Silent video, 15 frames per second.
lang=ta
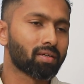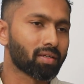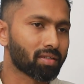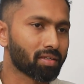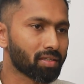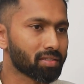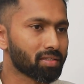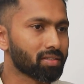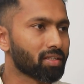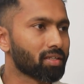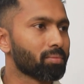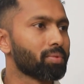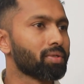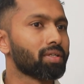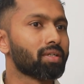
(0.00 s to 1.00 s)
ரெக்ரியேஷன்
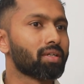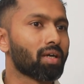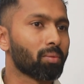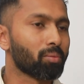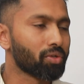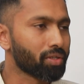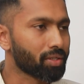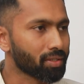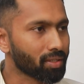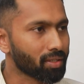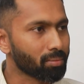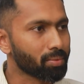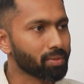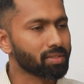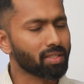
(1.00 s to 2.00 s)
தெரப்பி கம்யூனிட்டி
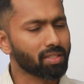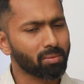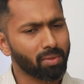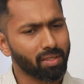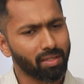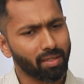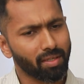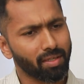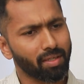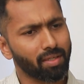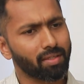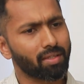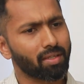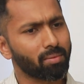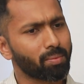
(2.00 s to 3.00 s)
தெரப்பீஸ் அந்த மாதிரி நிறைய
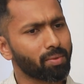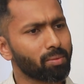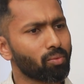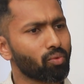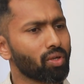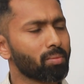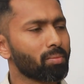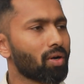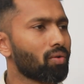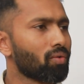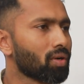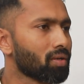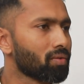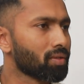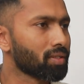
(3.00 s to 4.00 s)
தெரப்பி மூலயமா
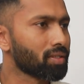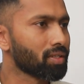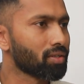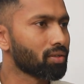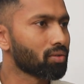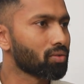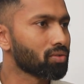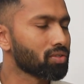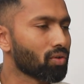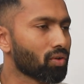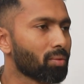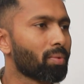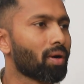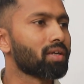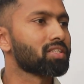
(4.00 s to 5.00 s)
அவங்கள வந்து இன்னும் கொஞ்சம்
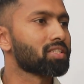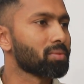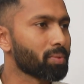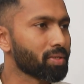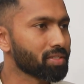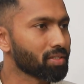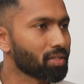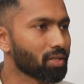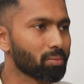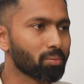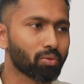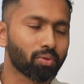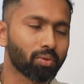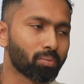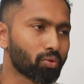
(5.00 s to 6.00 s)
அவங்க பார்ட்டிசிபேஷனை
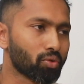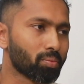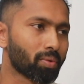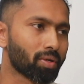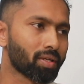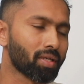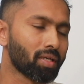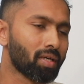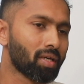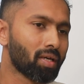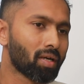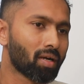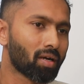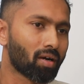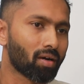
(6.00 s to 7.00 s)
நம்ம இம்ப்ரூவ் பண்ணி
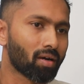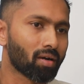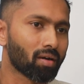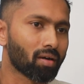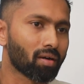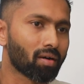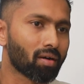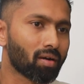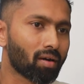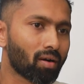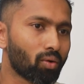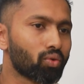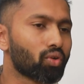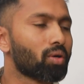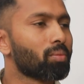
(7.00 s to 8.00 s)

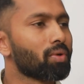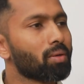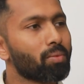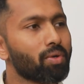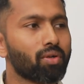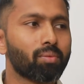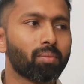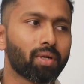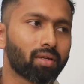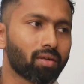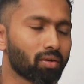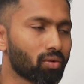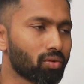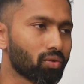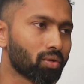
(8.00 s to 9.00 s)
அவுட்கம்மும் நம்ம இன்னும்
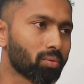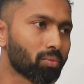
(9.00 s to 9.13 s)
பெட்டராக கொண்டு வர